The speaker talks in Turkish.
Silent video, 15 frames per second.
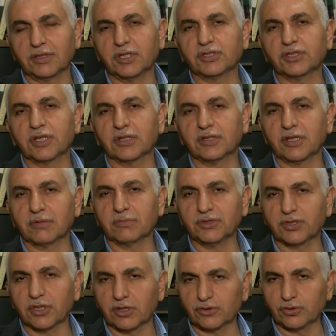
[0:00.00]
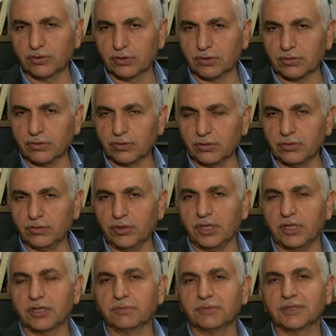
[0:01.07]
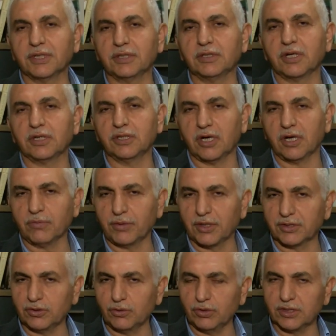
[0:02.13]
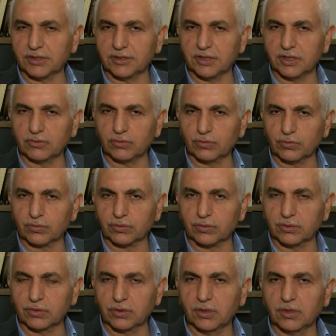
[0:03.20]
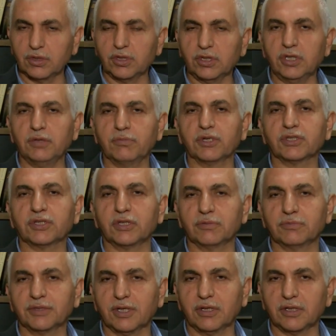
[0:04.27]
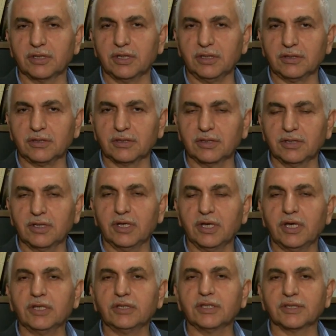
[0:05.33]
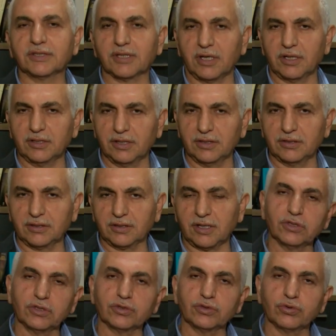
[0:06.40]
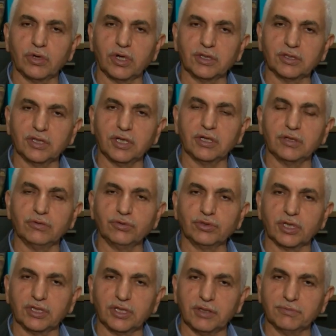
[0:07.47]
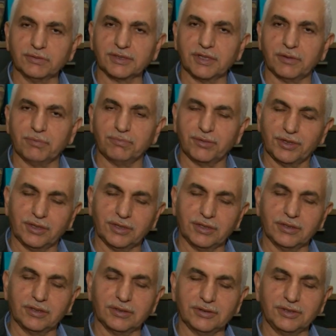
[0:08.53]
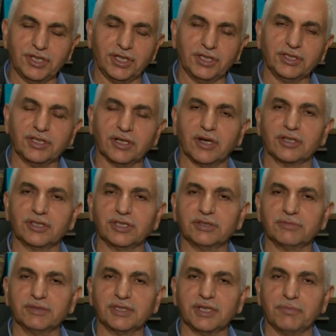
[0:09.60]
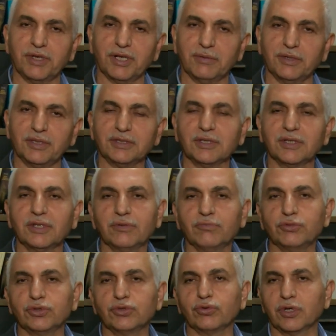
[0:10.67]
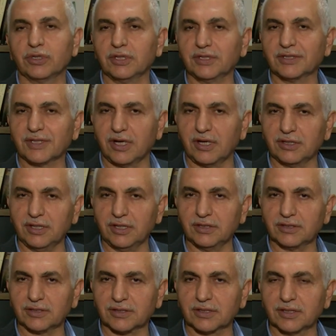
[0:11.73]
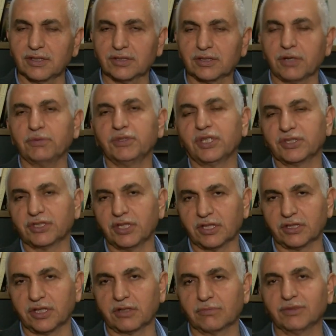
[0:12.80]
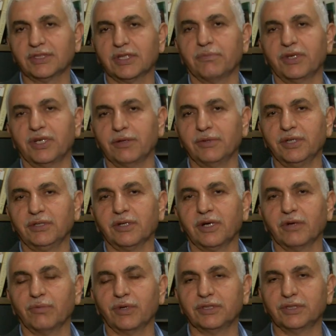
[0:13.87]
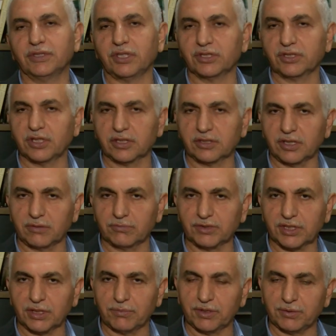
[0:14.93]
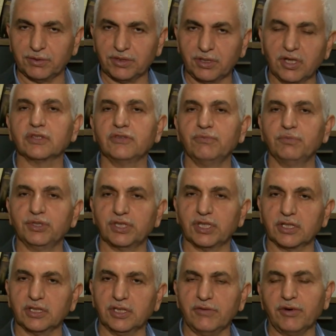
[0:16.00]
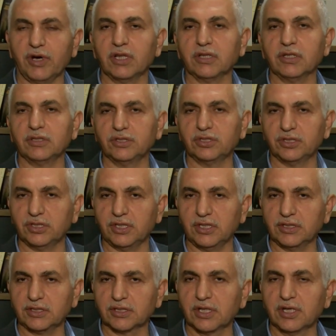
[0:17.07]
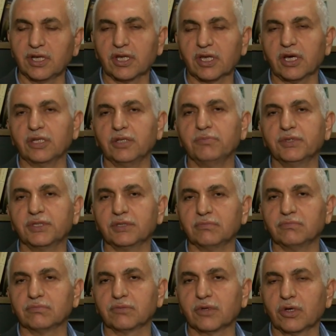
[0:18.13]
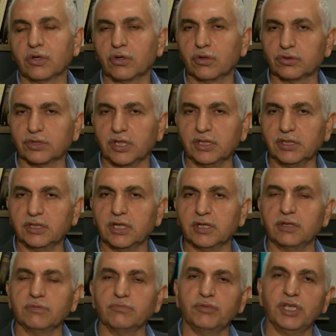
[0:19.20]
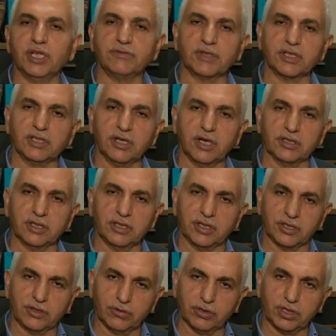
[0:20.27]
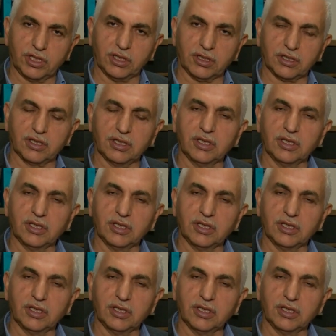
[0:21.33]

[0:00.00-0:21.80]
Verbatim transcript: Teşkilatlarımız çalışıyor. Üyelerimizden hani AK Parti üyesinden tut il başkanımıza kadar herkes sahadadır. Şu anda üç adayımızla e, diğer iki kardeşimizle beraber biz şu anda sahadayız. Tabi teşkilatlarımızla beraber, AK Parti teşkilatlarımızla beraber aktif bir şekilde ve halkın içindeyiz. Yani bizim özellikle milletvekili adayları olarak